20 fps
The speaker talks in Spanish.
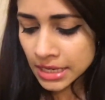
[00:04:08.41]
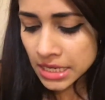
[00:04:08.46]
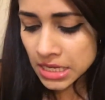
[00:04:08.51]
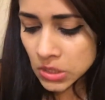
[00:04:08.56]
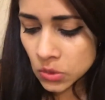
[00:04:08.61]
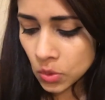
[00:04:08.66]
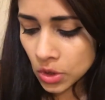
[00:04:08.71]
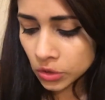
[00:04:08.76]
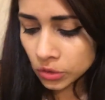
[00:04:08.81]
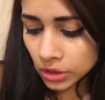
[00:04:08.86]

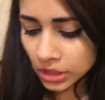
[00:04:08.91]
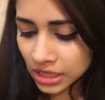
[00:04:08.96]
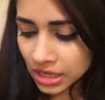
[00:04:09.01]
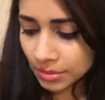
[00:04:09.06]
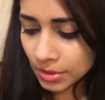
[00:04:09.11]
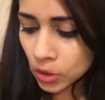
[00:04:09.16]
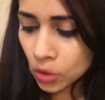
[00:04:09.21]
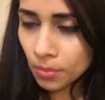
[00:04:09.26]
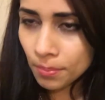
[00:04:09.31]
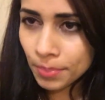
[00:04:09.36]
Y bueno, las que
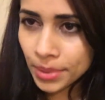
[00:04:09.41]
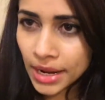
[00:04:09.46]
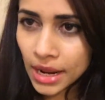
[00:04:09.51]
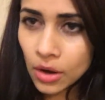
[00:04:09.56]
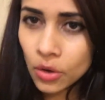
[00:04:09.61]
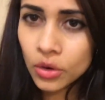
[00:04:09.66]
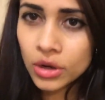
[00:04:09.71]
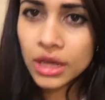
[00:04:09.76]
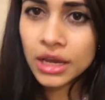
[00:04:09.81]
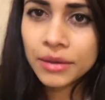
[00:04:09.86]
me compré
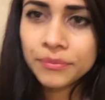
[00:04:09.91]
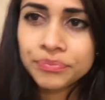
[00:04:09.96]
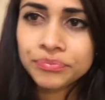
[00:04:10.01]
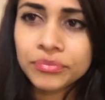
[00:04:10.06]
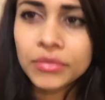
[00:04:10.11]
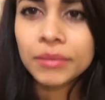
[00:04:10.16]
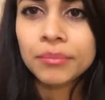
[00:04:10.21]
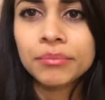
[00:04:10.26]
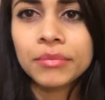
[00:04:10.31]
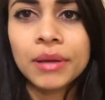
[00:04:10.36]
ahora
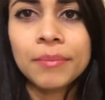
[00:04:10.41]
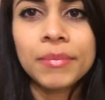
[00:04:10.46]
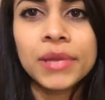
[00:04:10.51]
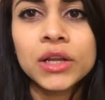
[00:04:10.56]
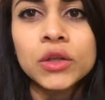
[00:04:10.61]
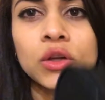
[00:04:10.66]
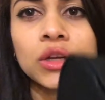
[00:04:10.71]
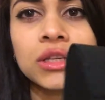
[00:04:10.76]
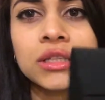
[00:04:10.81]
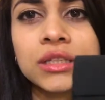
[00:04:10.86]
me han
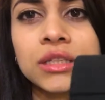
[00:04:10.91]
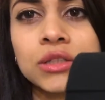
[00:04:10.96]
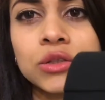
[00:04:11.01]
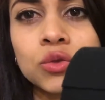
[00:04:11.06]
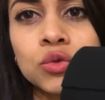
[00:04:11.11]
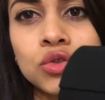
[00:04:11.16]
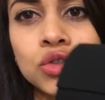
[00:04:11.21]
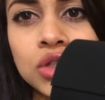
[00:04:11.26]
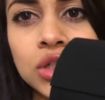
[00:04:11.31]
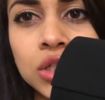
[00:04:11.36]
venido en este
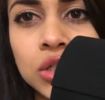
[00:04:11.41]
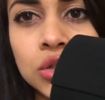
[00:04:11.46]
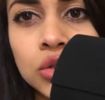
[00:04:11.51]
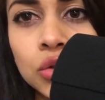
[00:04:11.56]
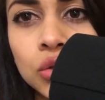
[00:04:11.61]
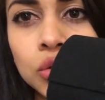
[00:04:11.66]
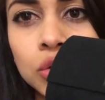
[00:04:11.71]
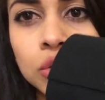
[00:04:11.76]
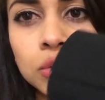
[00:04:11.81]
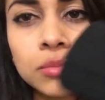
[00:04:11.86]

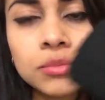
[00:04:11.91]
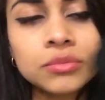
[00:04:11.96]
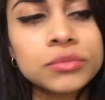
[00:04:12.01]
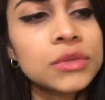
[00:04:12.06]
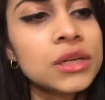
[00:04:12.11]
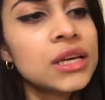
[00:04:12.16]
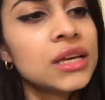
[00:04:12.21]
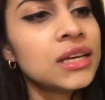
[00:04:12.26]
estuchito